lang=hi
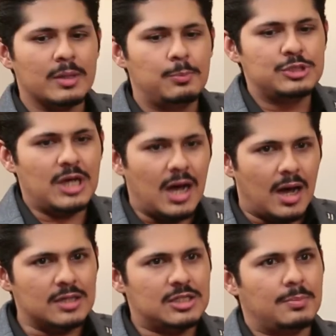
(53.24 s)
ओके पूजा
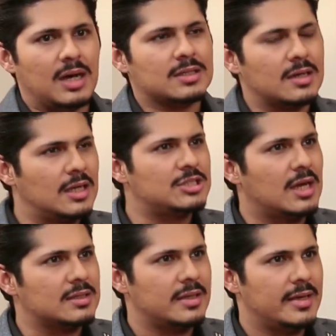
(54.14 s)
आज हम बात करना
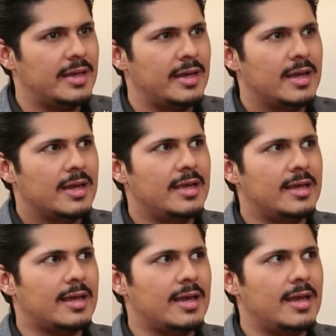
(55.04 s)
चाहते हैं
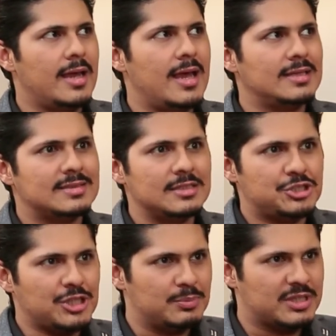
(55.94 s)
एक ऐसे
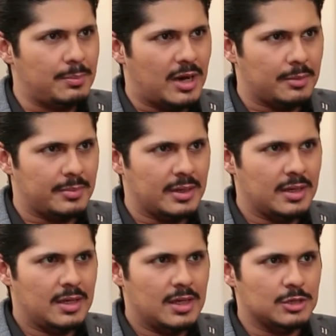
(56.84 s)
शब्द के बारे में
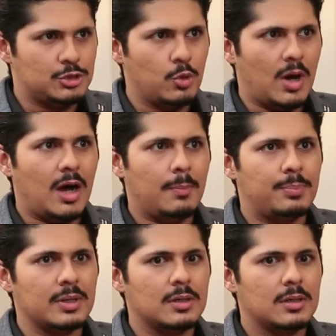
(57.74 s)
जो
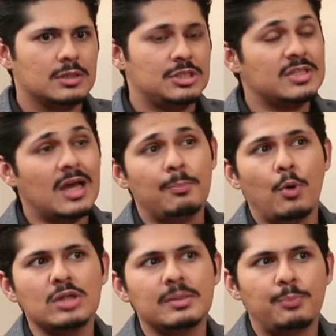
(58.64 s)
आप जिसे आप
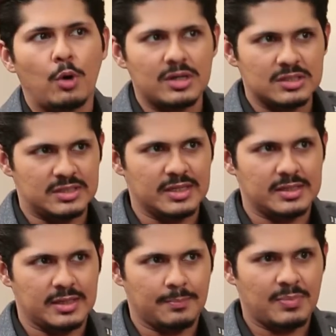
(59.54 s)
बहुत इंपॉर्टेंस
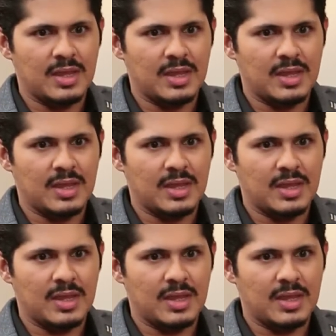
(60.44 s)
देती हैं